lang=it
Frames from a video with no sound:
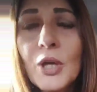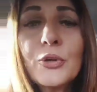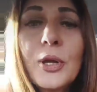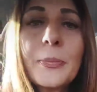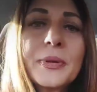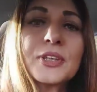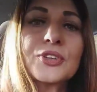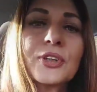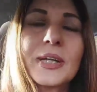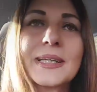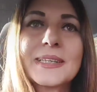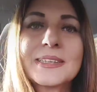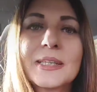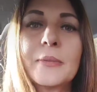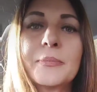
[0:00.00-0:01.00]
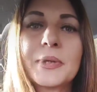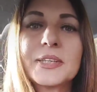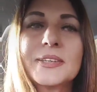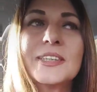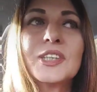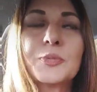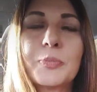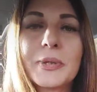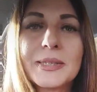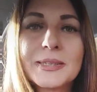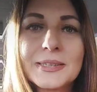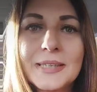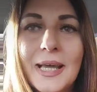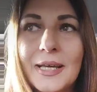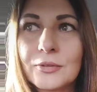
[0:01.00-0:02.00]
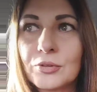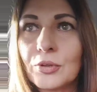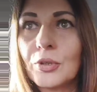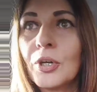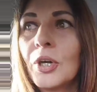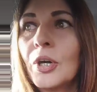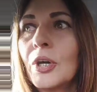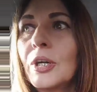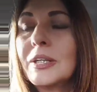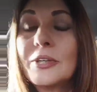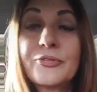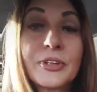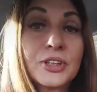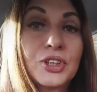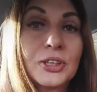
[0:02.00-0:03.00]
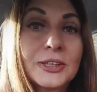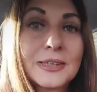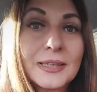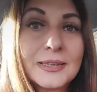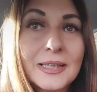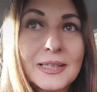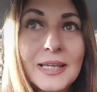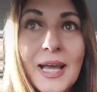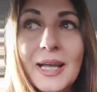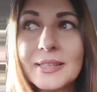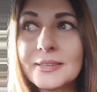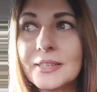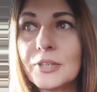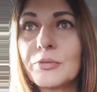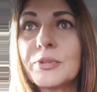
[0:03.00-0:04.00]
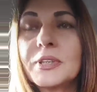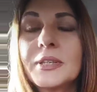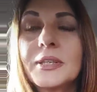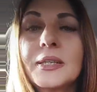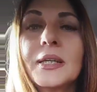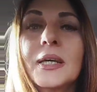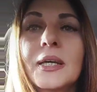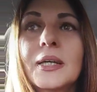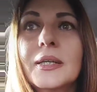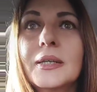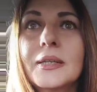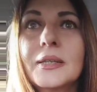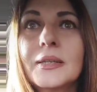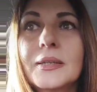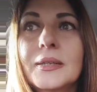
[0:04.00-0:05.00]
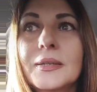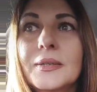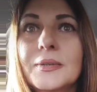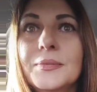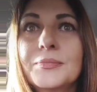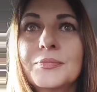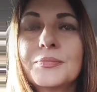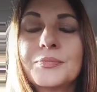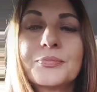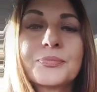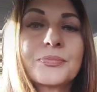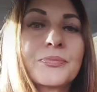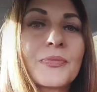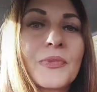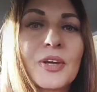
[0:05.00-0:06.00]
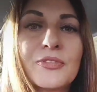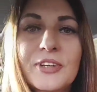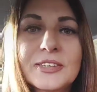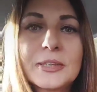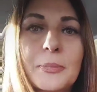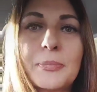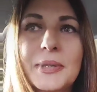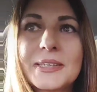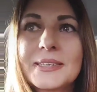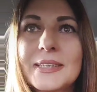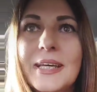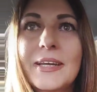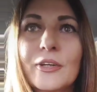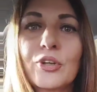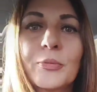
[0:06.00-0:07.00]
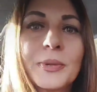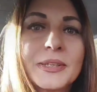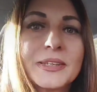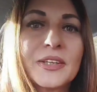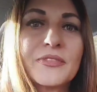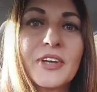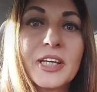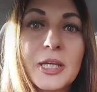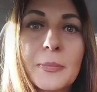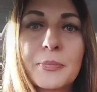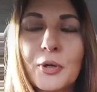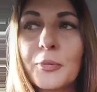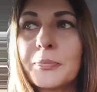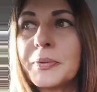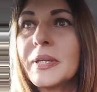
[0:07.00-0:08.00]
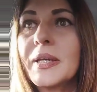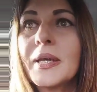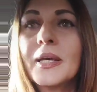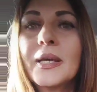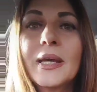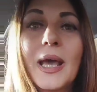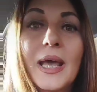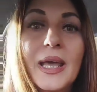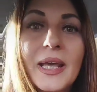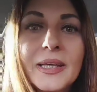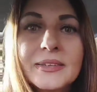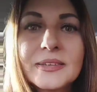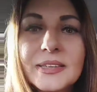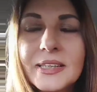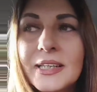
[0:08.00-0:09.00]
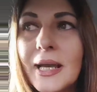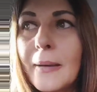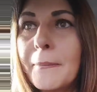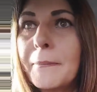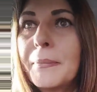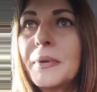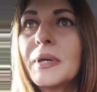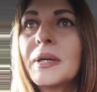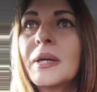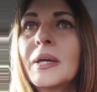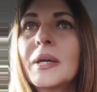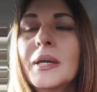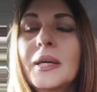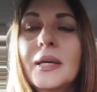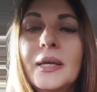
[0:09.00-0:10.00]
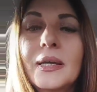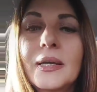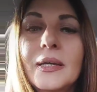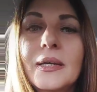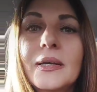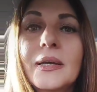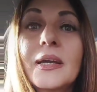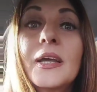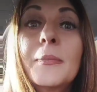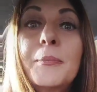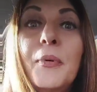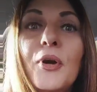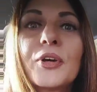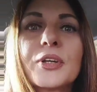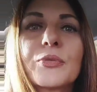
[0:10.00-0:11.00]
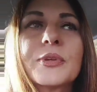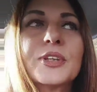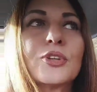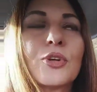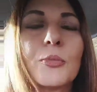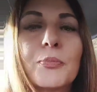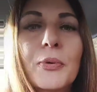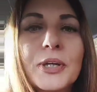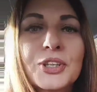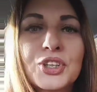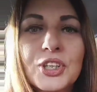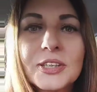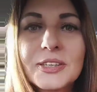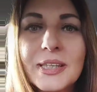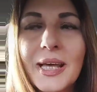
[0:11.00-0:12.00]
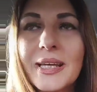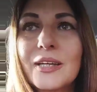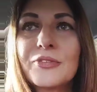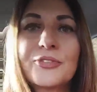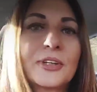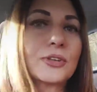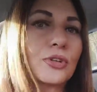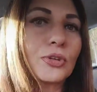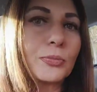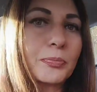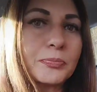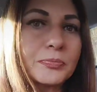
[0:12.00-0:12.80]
è una persona che ha sempre disprezzato le fragilità degli altri, quindi eh, fatte passare come dei veri e propri handicap eh, e, poi quindi non può accettare il fatto